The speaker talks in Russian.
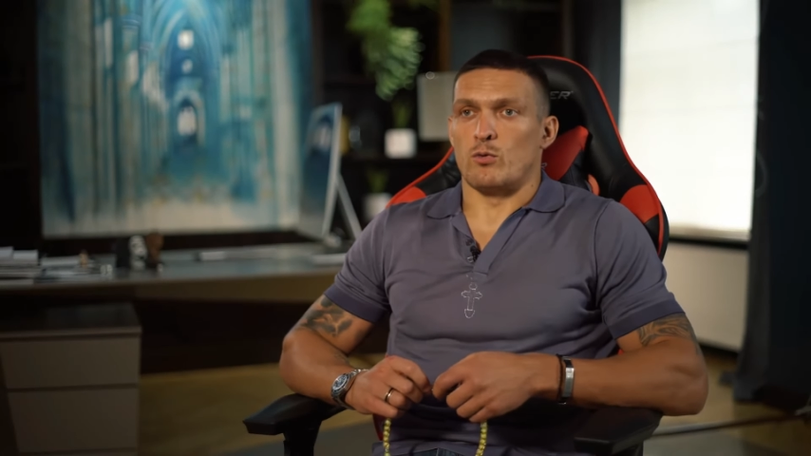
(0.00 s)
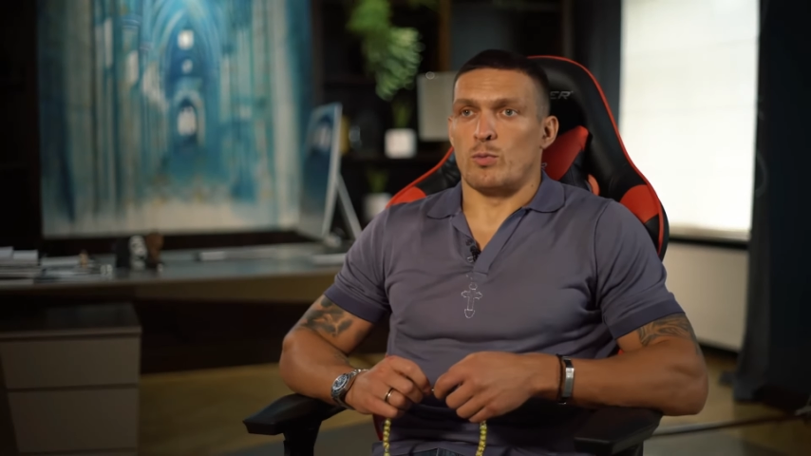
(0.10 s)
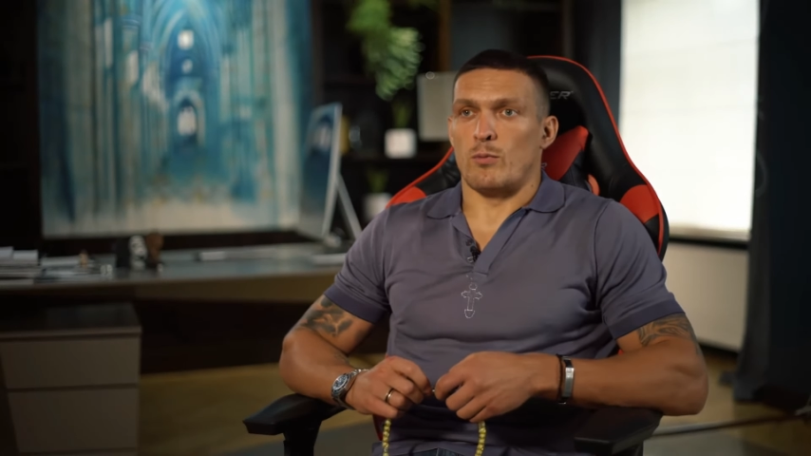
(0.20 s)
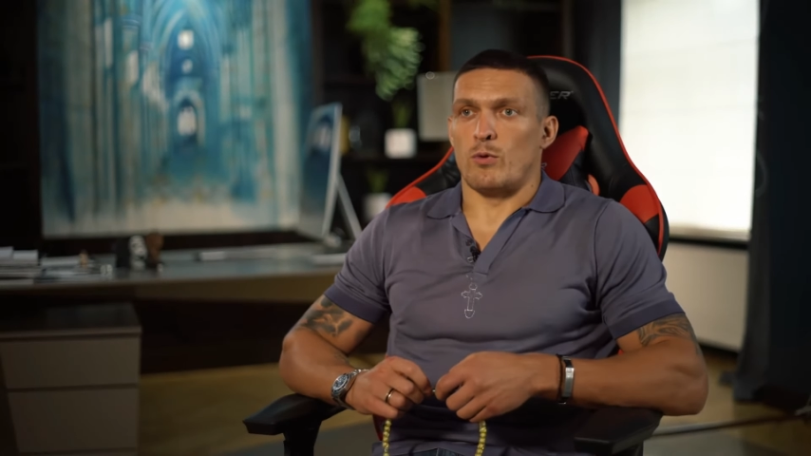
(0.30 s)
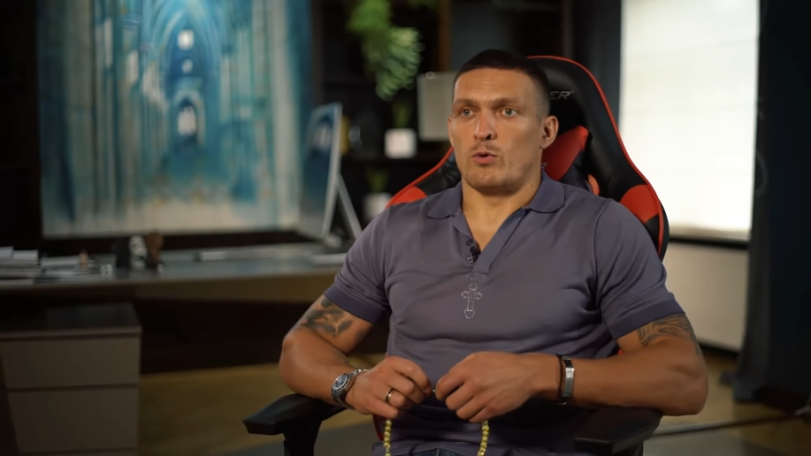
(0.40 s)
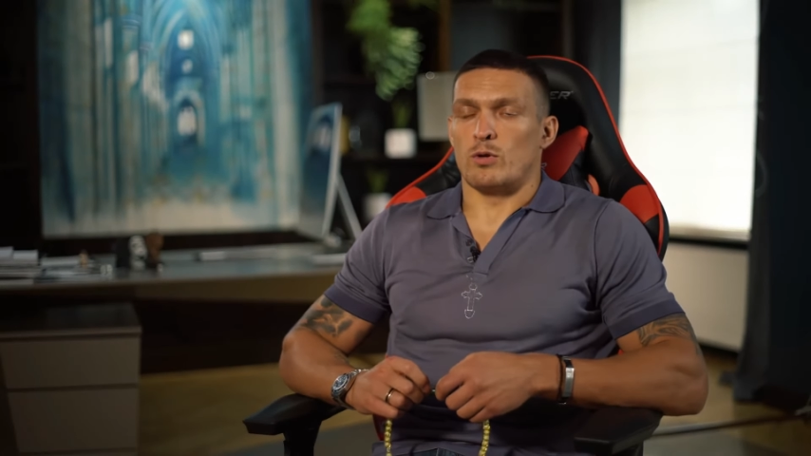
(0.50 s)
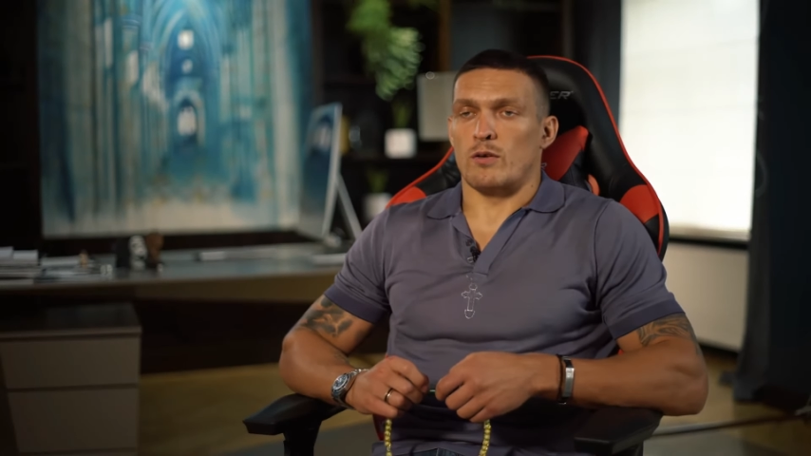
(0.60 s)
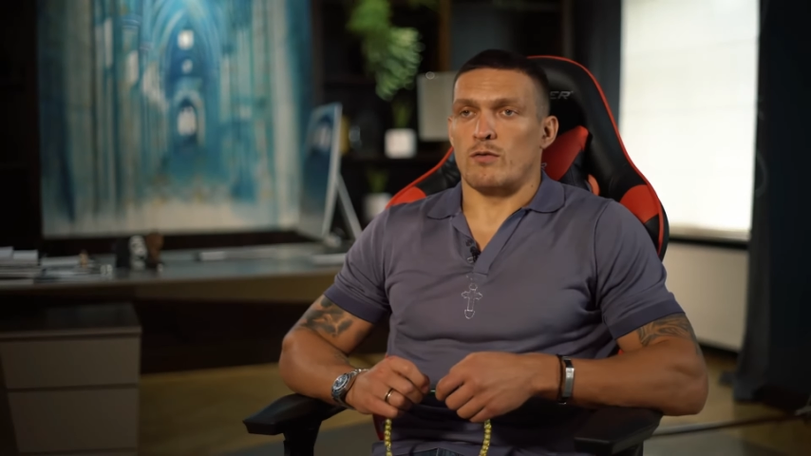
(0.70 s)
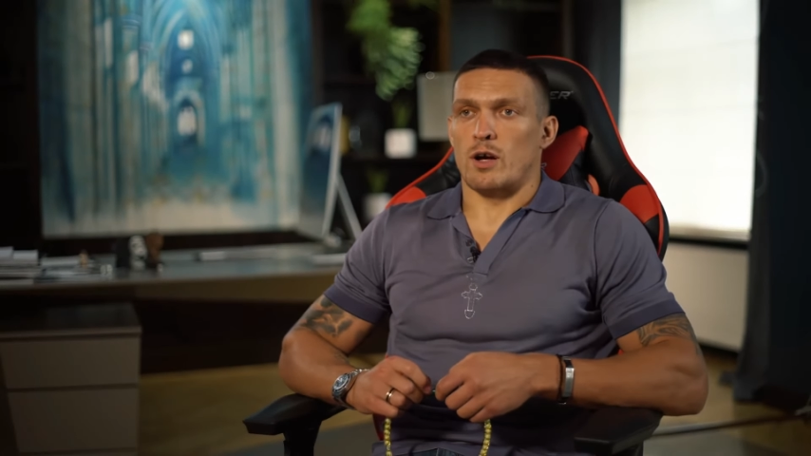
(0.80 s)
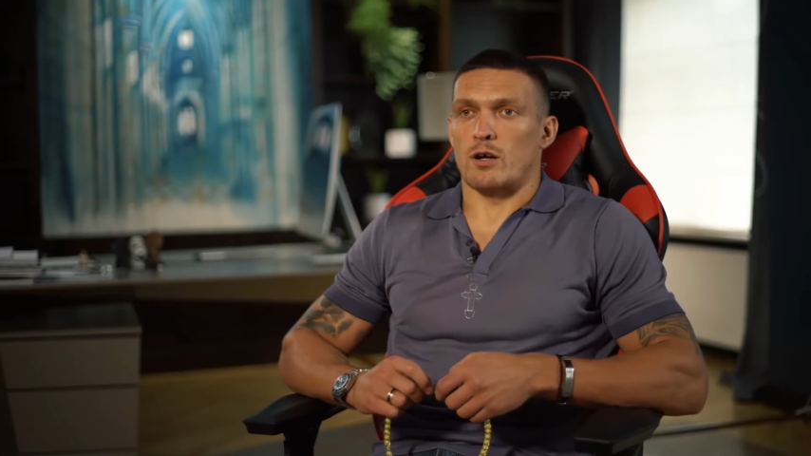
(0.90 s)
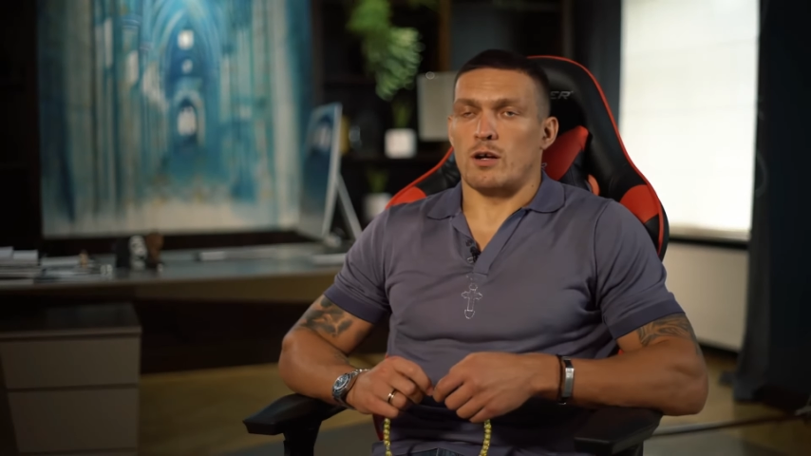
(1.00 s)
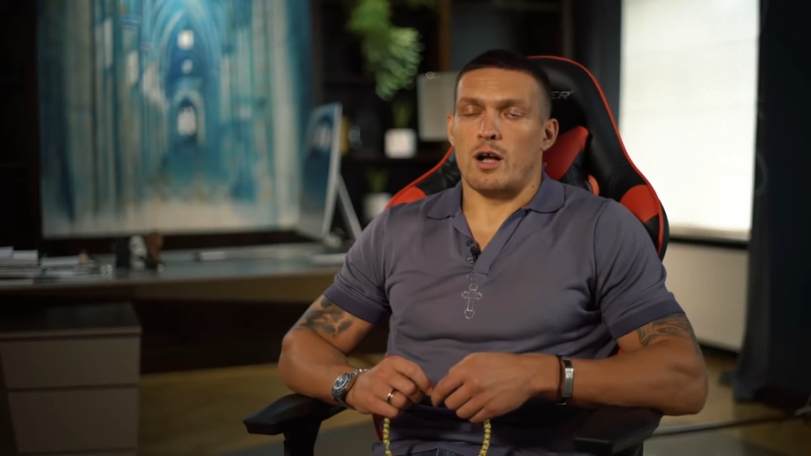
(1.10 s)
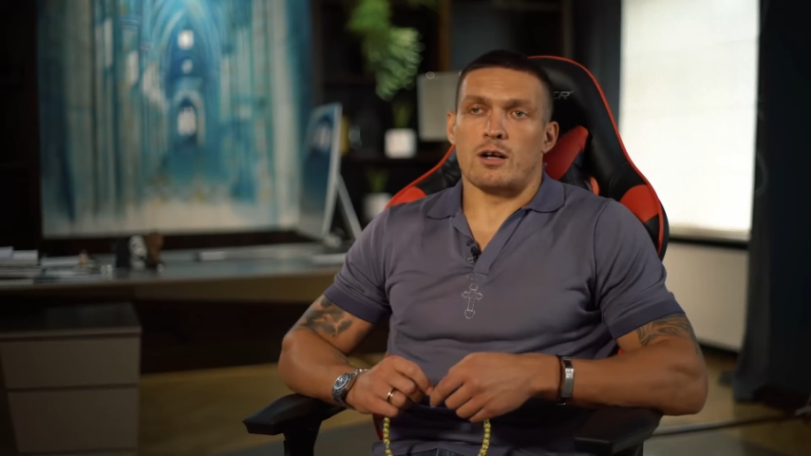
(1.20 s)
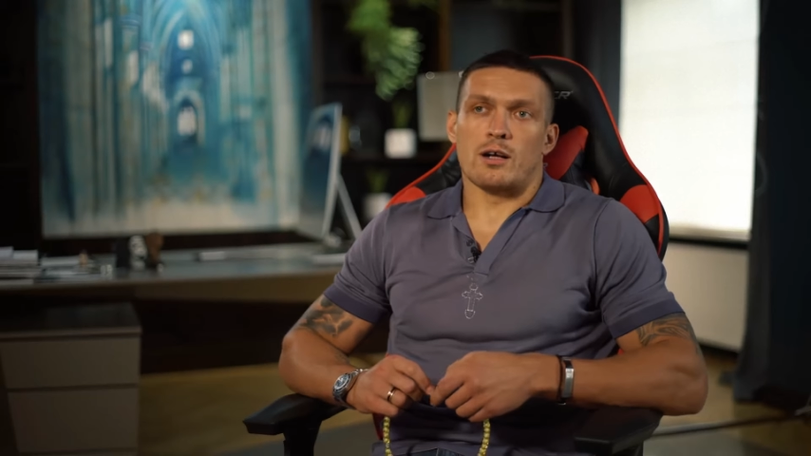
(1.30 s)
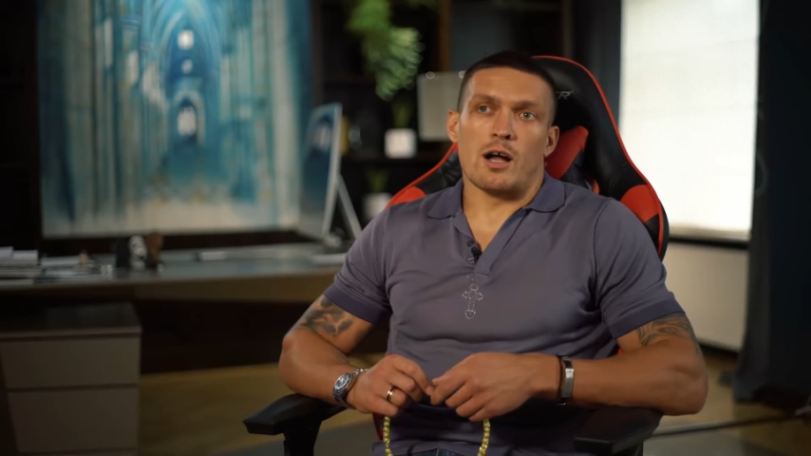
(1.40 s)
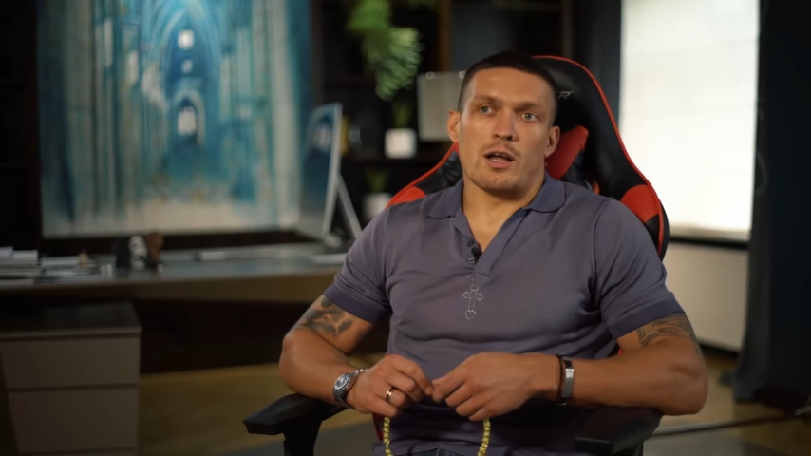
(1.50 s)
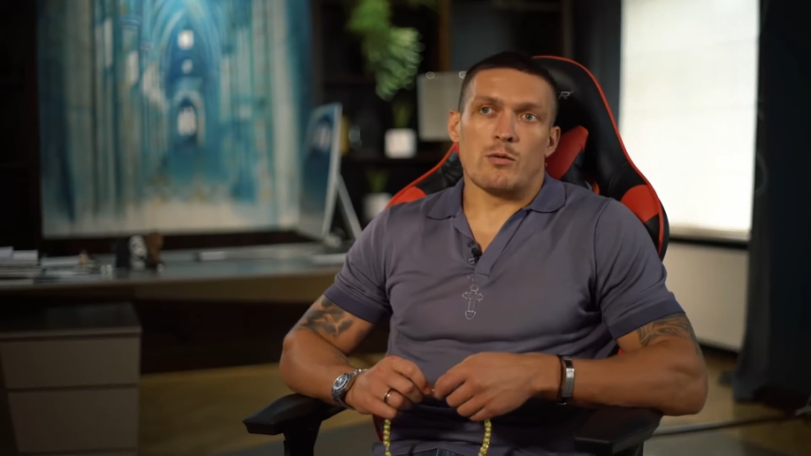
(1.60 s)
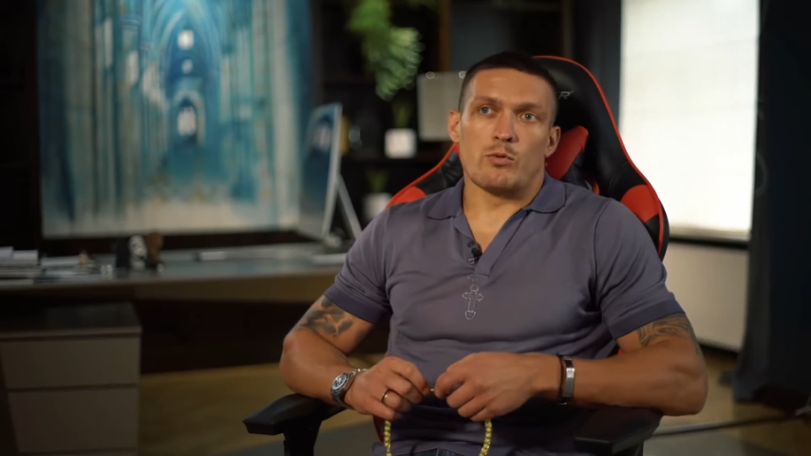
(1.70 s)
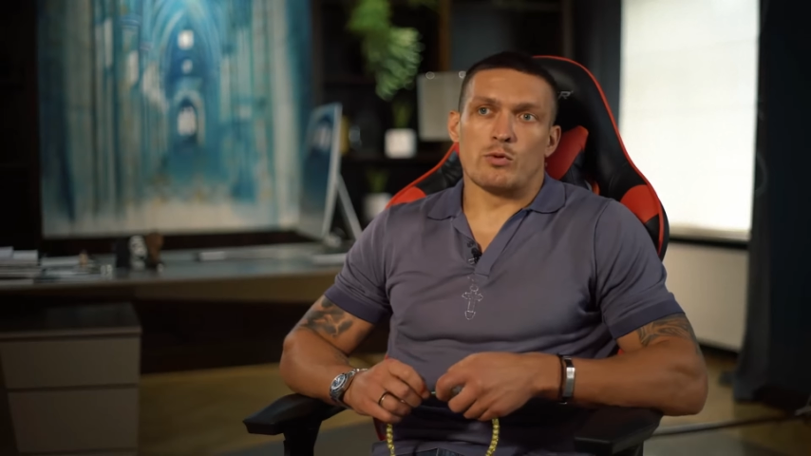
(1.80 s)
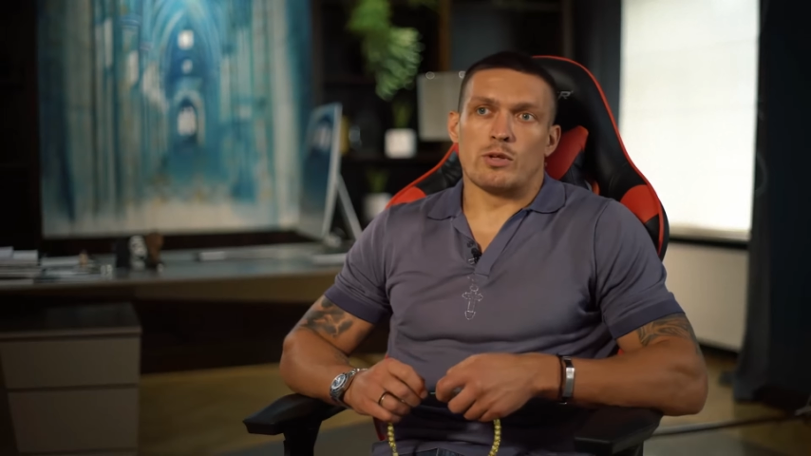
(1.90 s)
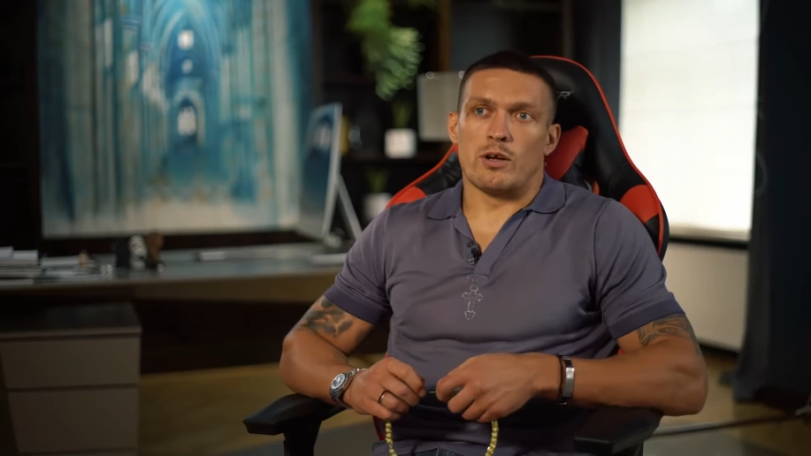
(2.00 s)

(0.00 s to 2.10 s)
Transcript: у промоутеров, как, как, как они будут